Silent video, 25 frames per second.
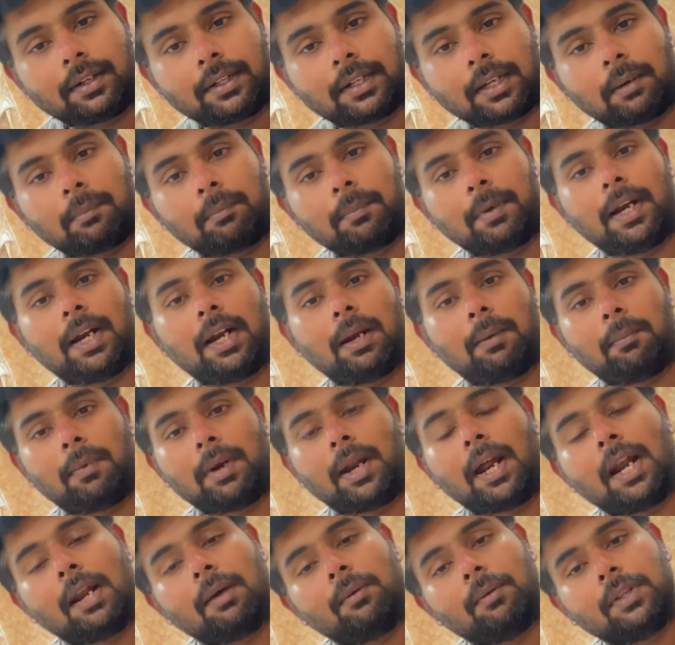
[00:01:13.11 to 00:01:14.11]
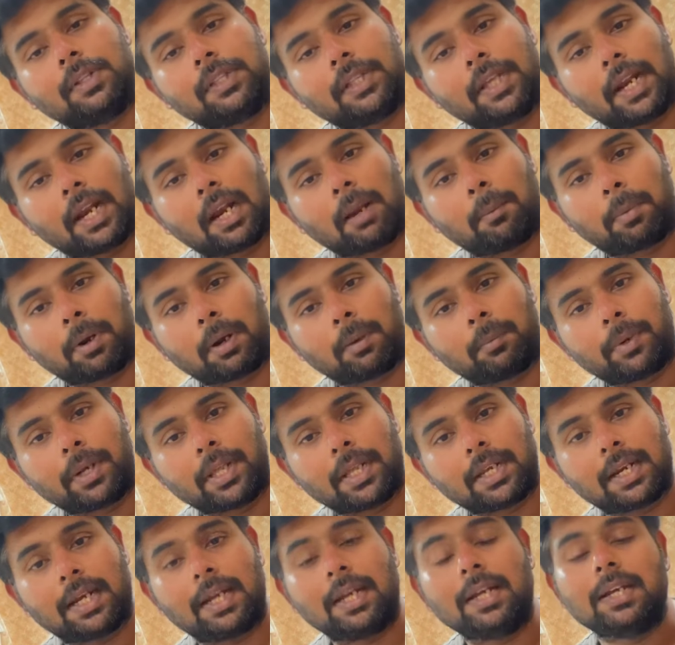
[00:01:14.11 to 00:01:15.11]
டேர்மில் நம்மளால் வந்து என்ன பண்ண
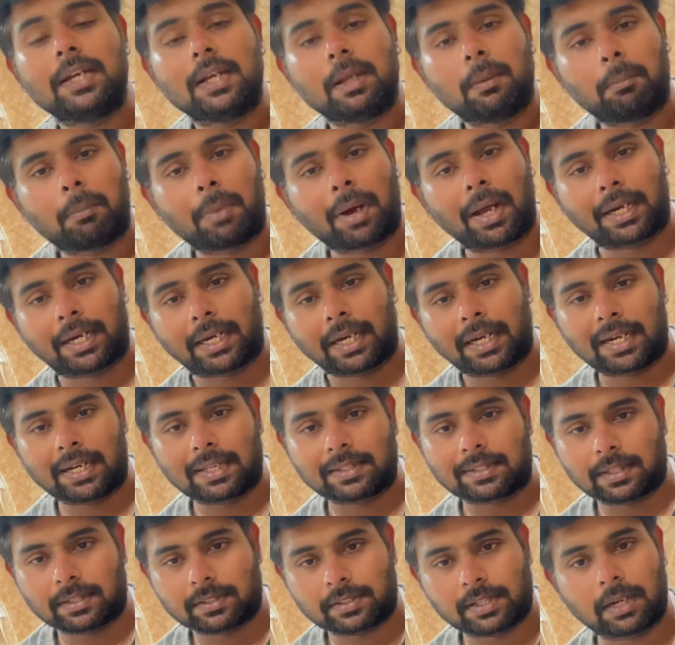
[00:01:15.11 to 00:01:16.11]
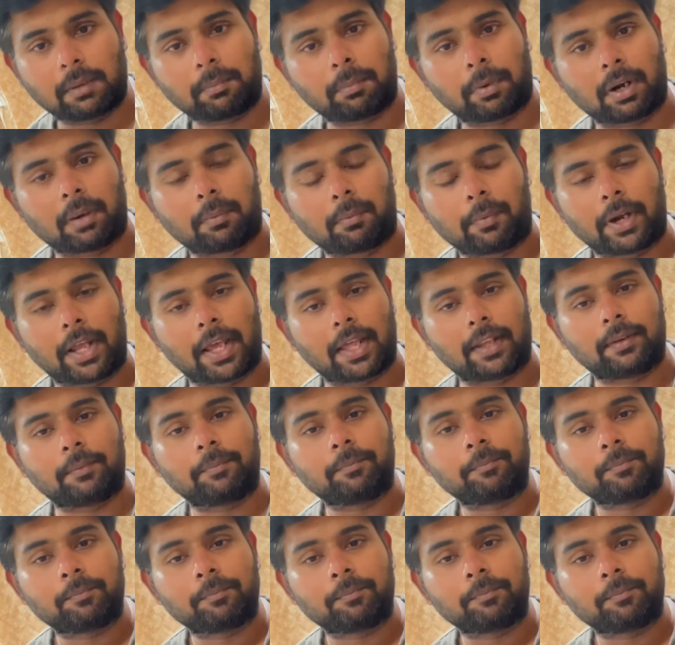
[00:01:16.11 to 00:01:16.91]
முடியாதுன்னா மார்க்கெட்டில் சஸ்டெயின் பண்ண முடியாது